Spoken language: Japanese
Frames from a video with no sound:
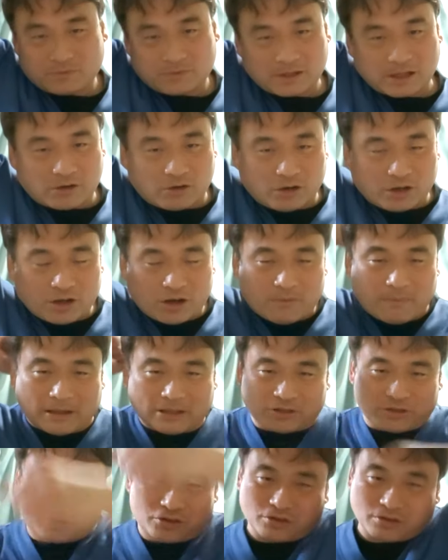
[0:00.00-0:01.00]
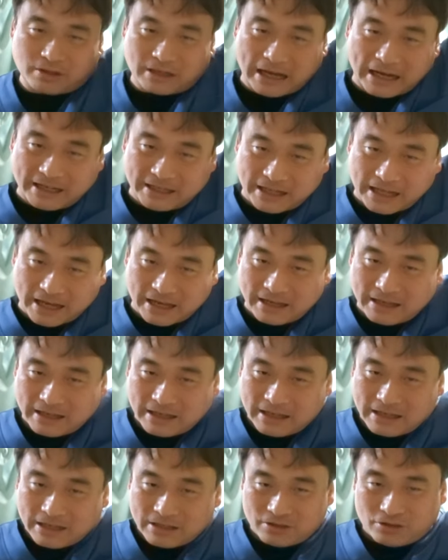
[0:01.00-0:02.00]
で、これをまず10回ね、
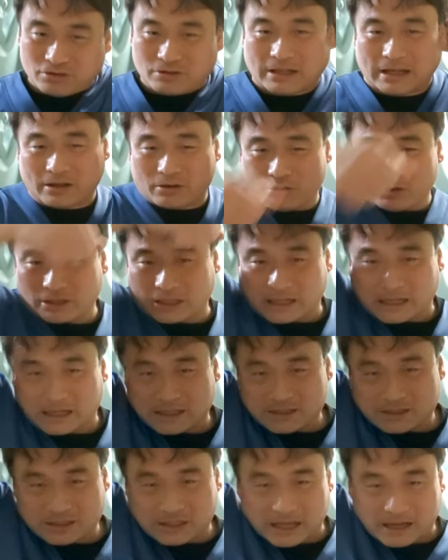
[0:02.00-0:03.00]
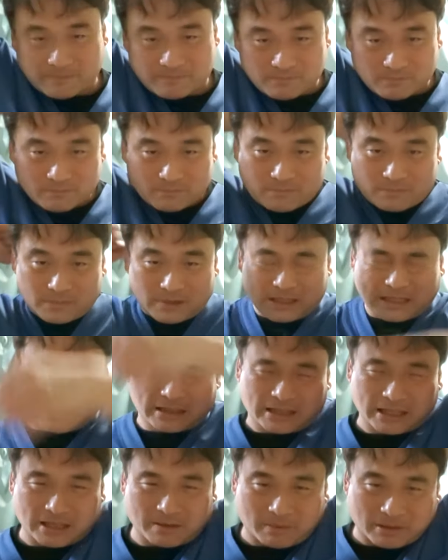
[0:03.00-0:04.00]
10回こういった感じで
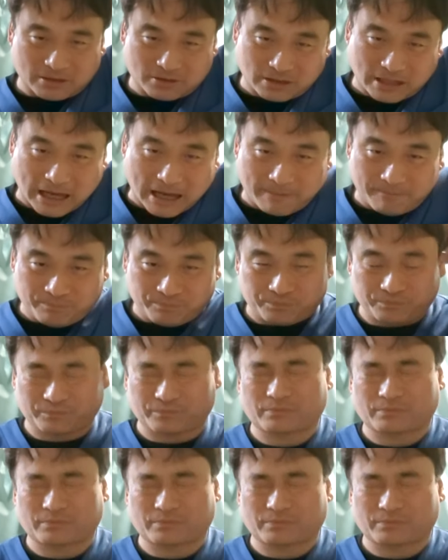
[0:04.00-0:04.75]
やっていきますね。